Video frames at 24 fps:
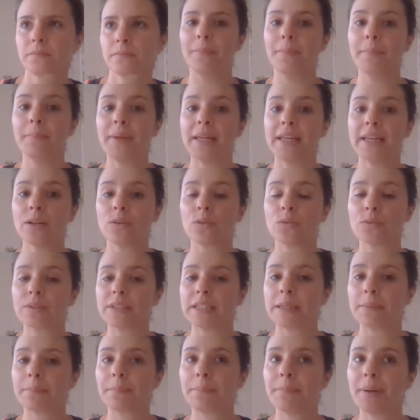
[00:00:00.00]
mais on
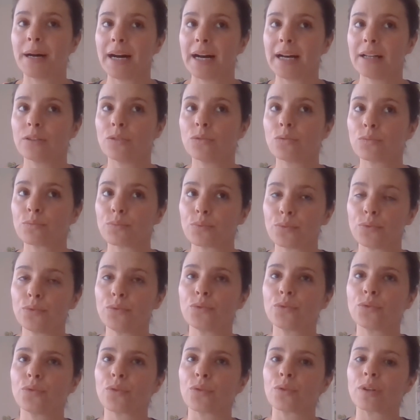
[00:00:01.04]
n'est pas non
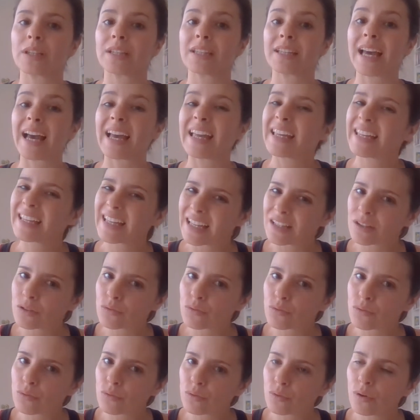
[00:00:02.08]
plus sur une
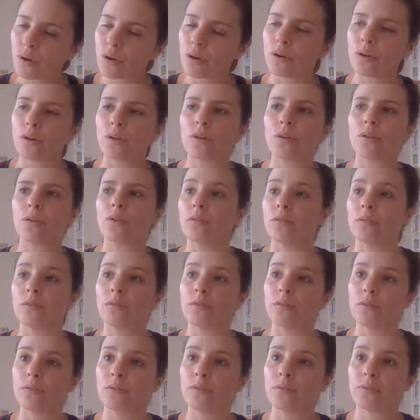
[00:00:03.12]
caricature euh,
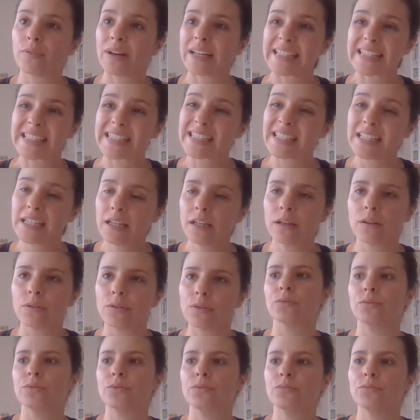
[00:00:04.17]
facile
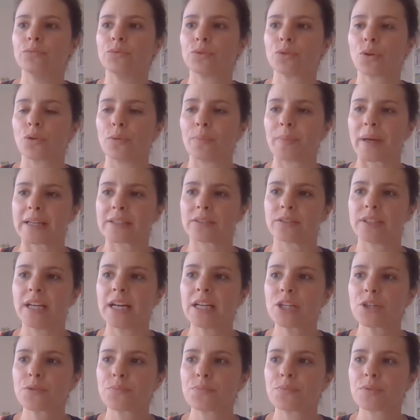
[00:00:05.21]
euh, sur le
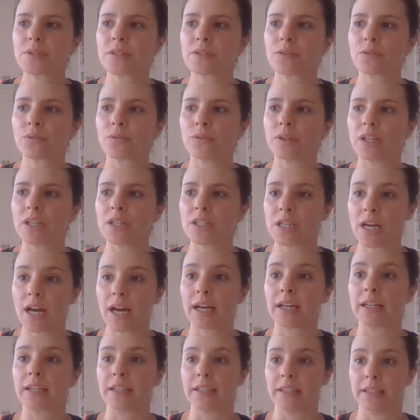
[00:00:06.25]
personnage, puisque
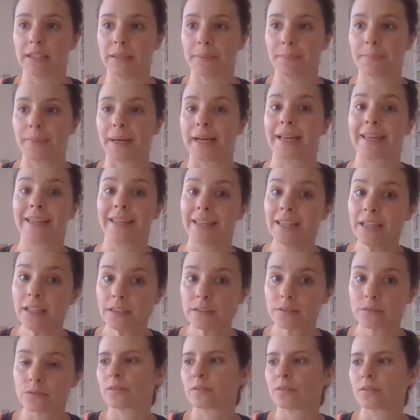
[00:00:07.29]
déjà il n'est pas
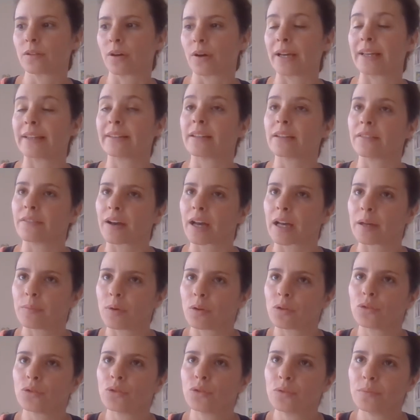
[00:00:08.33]
gay. Ça aurait été
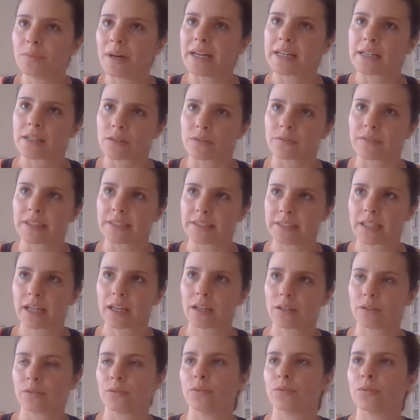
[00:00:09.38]
vraiment dommage, on va dire,